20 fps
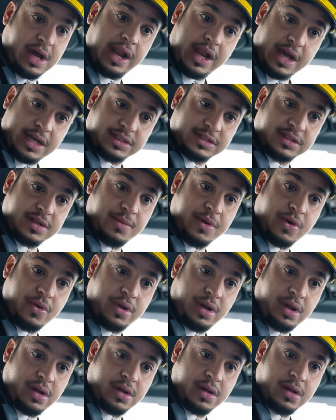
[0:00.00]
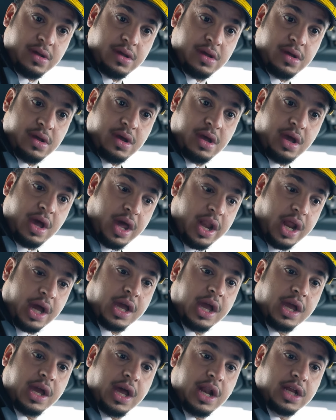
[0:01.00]
انا اصدمي هنا
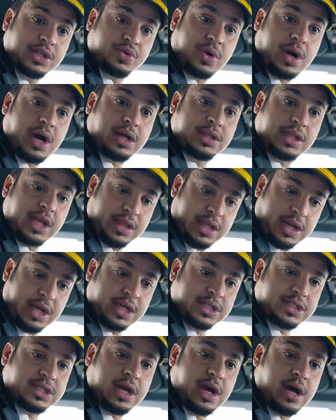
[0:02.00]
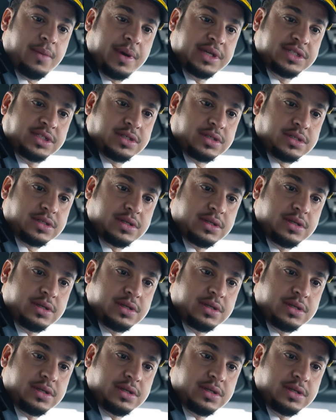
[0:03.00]
هينك الاجواء تدريس يا بزر